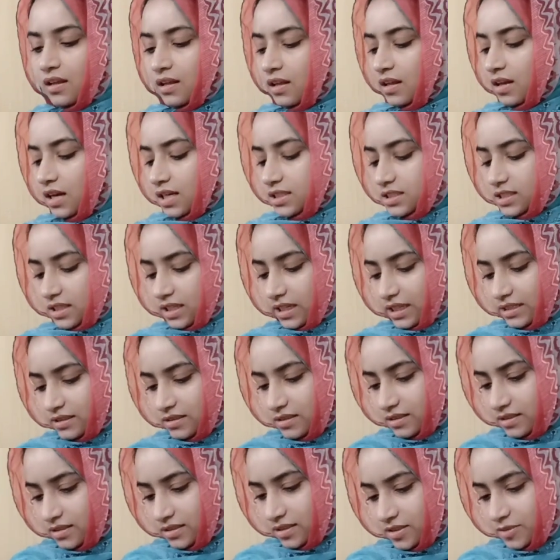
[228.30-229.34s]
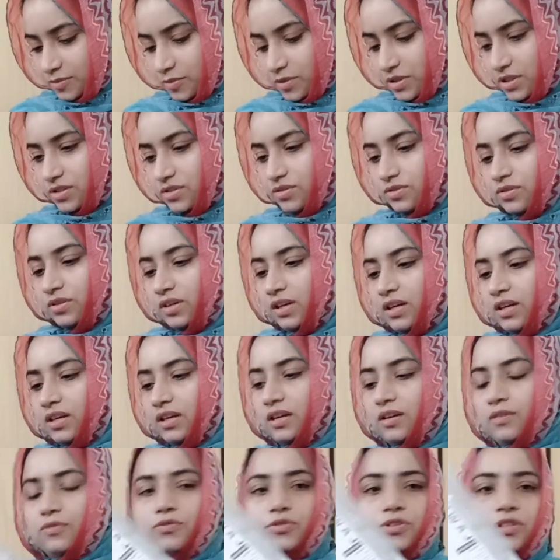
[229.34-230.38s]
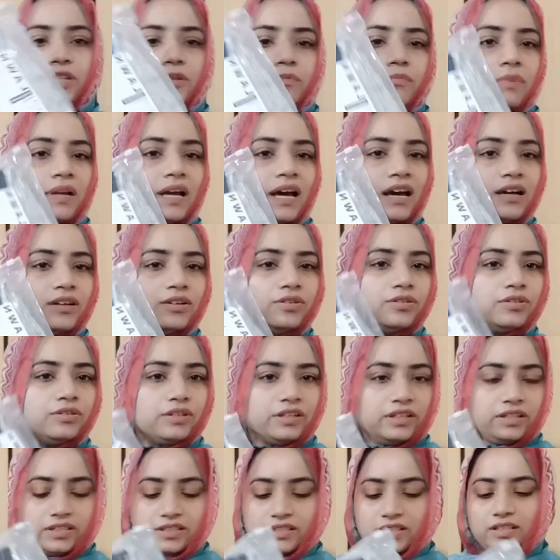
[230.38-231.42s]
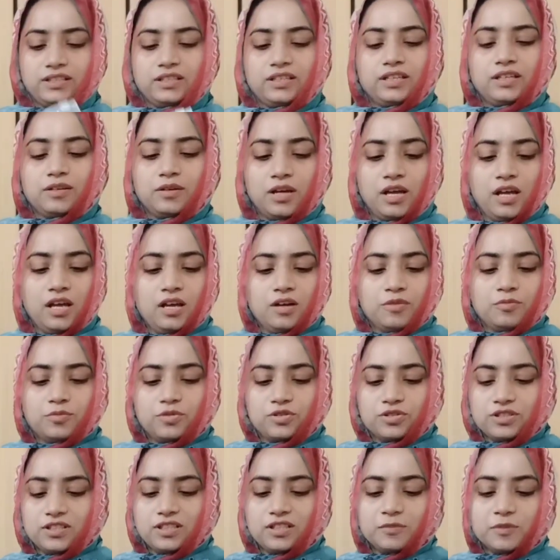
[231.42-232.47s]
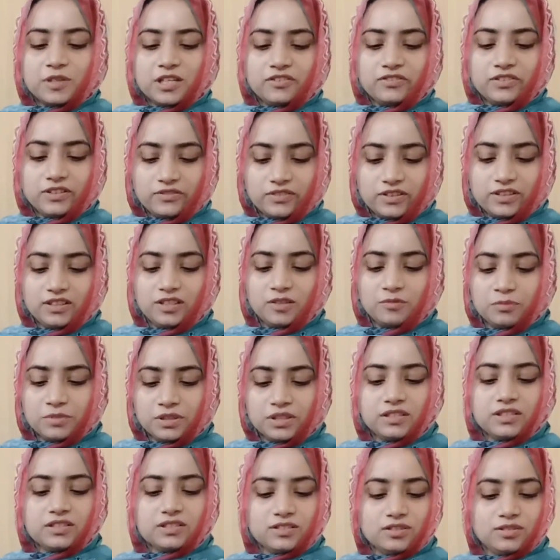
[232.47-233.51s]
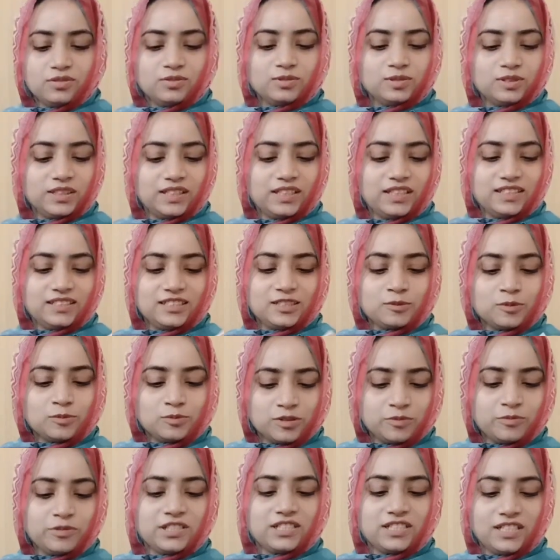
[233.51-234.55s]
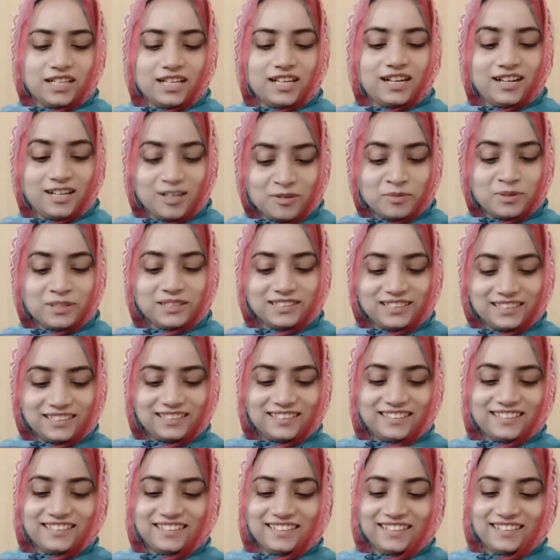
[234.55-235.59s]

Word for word: अच्छा नेक्स्ट ड्रेस इसमें जो है वो ये ब्लैक और ग्रेश है ये मोस्टली मेरा फेवरेट कम्बिनेशन होता है जिसमें मुझे हमेशा डांट पड़ती रही है